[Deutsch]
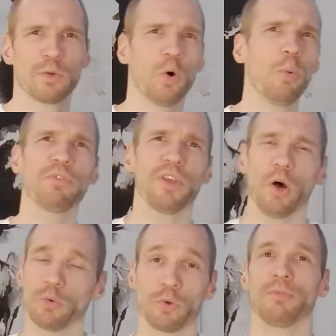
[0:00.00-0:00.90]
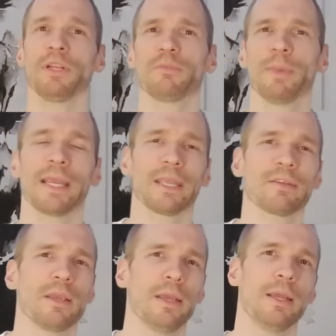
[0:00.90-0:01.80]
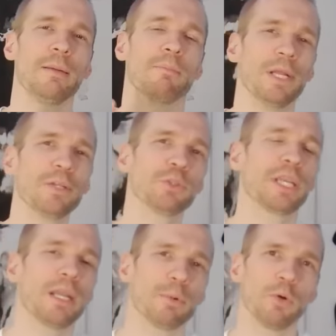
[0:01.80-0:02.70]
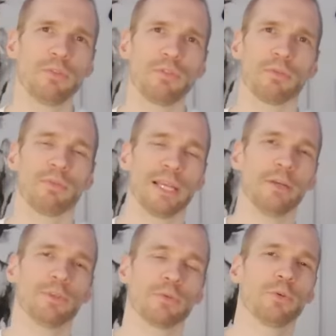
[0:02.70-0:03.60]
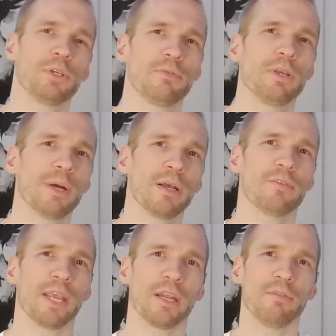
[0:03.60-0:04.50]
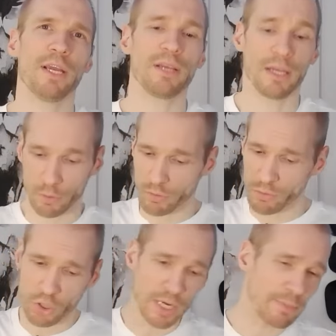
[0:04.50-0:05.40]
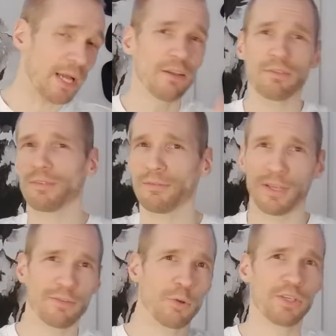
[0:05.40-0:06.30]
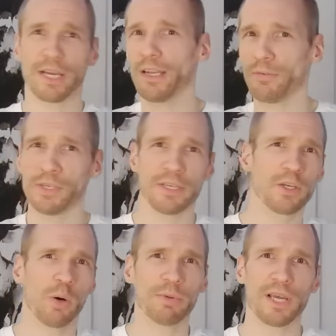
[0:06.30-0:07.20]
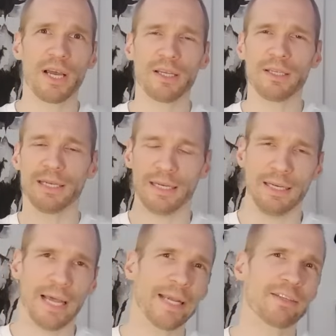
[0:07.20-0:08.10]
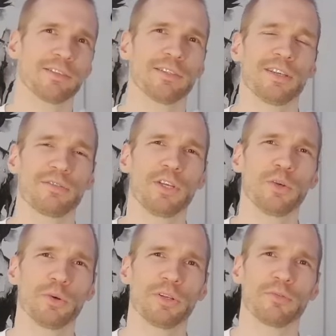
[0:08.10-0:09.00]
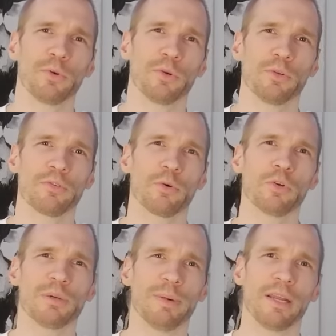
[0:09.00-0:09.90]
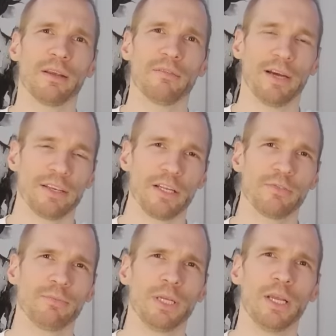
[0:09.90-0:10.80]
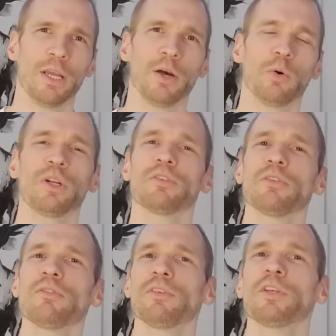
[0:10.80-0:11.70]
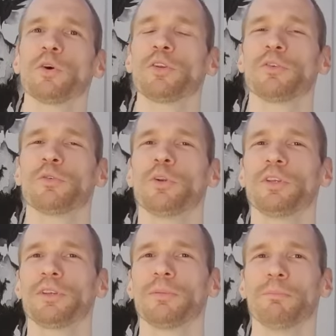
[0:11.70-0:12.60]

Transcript: um Sound oder vieles mehr geht, meldet euch gerne bei uns. Wir helfen natürlich wie immer sehr gerne weiter. Ansonsten schreibt alles, was euch einfällt, in die Kommentare. Liked das Video, das würde uns ungemein weiterhelfen. Und ansonsten sehe ich euch natürlich